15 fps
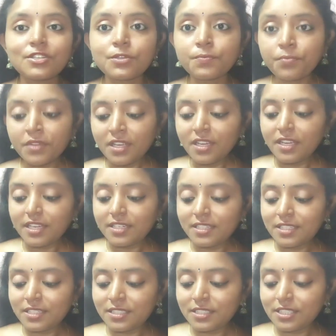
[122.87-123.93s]
నేను
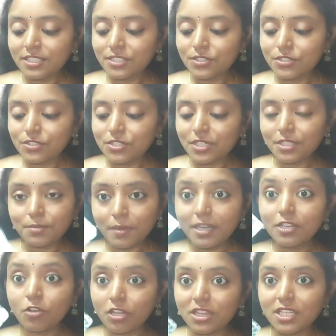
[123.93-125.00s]
ఎన్ని షీట్స్ యూస్ ఇది
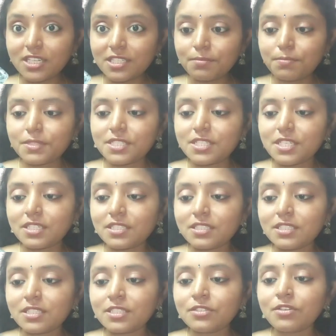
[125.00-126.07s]
మళ్ళీ కొత్తగా తెప్పించాను
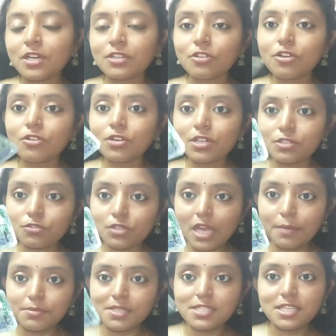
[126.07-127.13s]
ఇది నేను అందులో కూడా టూ
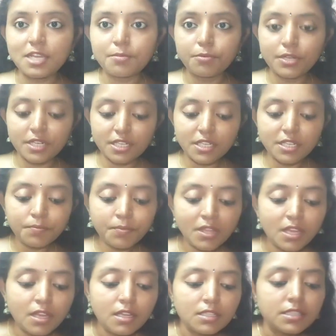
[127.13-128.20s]
క్యాప్సూల్స్ అయిపోయినాయి
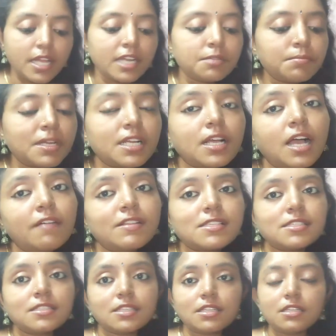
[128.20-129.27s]
దానికి మనకు
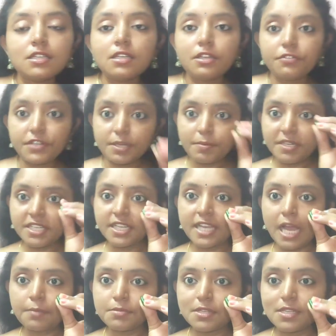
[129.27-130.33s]
కావాల్సింది విటమిన్ ఈ
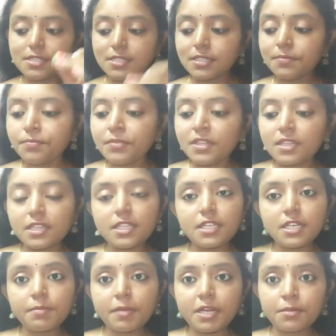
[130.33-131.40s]
క్యాప్సూల్స్
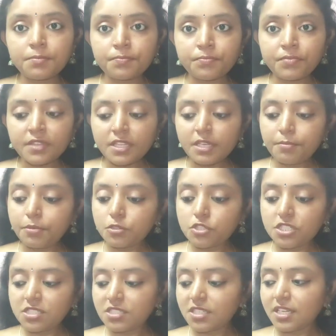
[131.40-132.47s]
దీన్ని మనం ఇప్పుడు
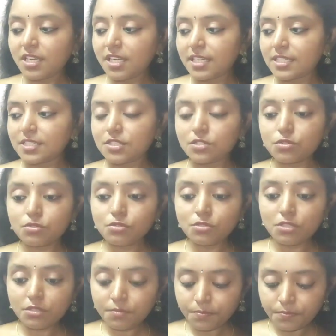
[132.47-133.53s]
చిన్నదిగా కట్
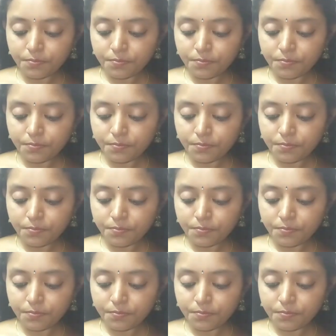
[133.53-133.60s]
చేసుకుందాం